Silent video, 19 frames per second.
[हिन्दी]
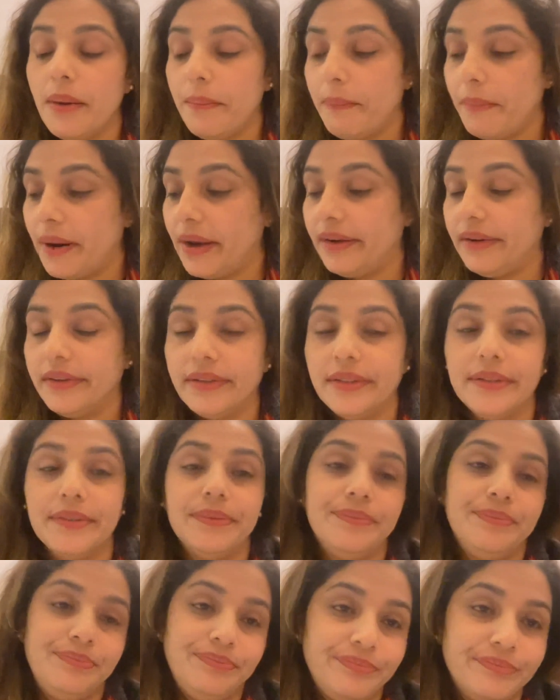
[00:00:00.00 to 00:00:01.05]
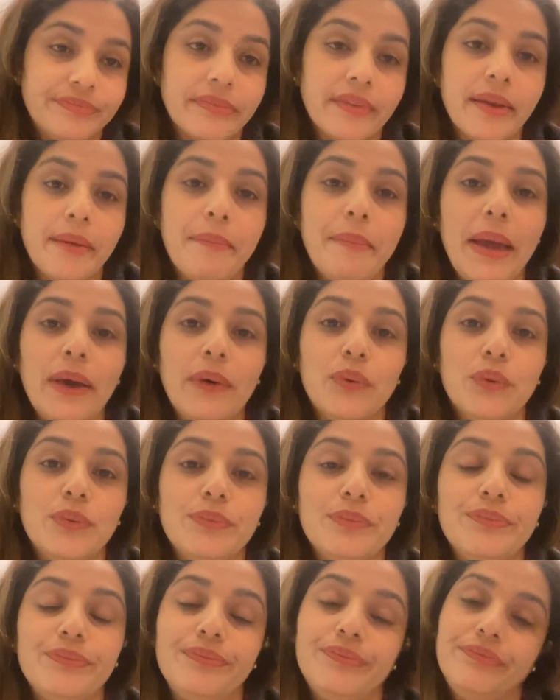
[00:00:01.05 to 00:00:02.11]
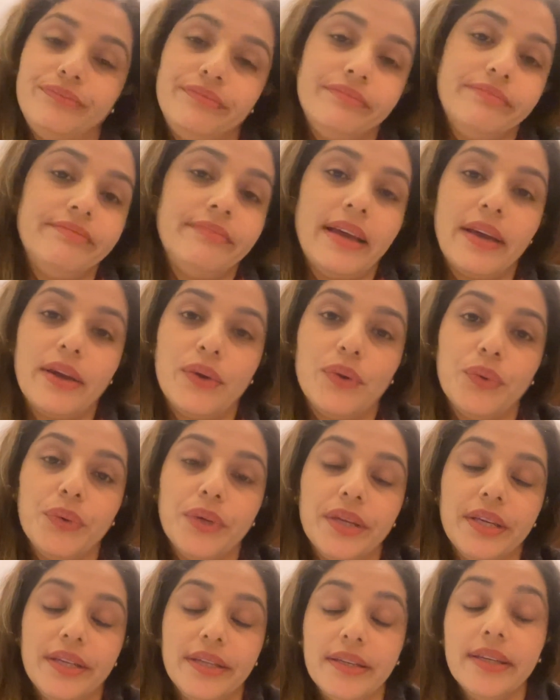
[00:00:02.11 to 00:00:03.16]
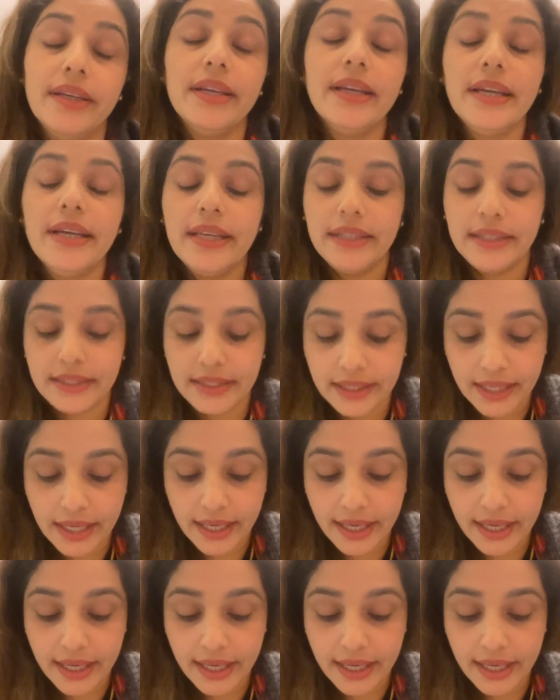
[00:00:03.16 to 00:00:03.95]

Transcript: बट uh, मैं हूँ मैं करूँगी ठीक है